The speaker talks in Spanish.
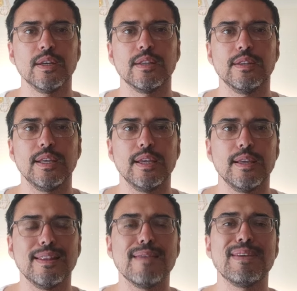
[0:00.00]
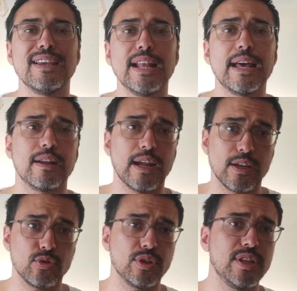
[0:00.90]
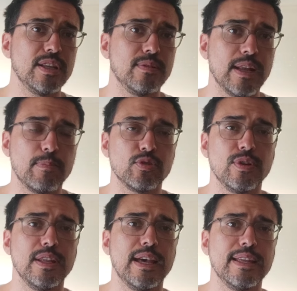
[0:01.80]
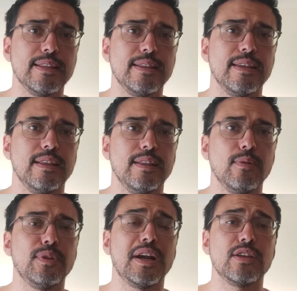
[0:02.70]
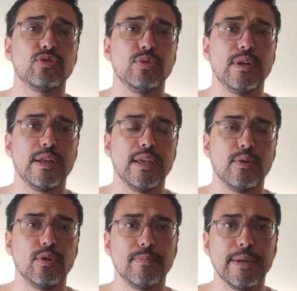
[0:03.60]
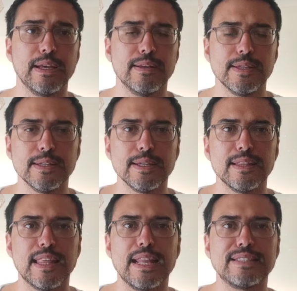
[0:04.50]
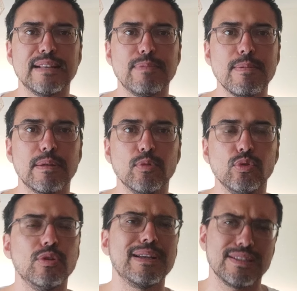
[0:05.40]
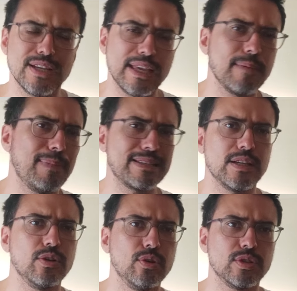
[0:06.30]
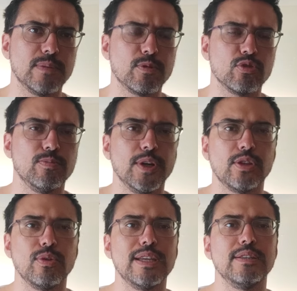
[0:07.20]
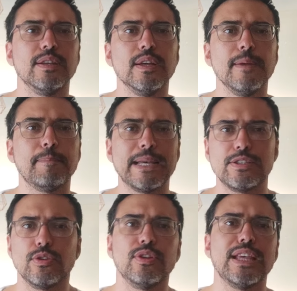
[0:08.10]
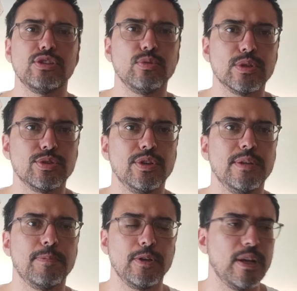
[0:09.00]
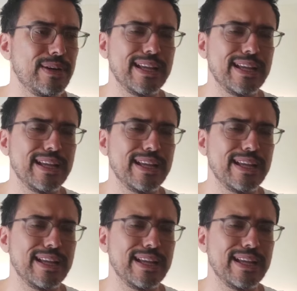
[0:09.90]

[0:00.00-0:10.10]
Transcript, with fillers: de, emigrar, aquellos que tienen la posibilidad de obtener la ciudadanía europea de irse al primer mundo, más allá de que pasan cosas, por supuesto, hay países donde hay situaciones, pero la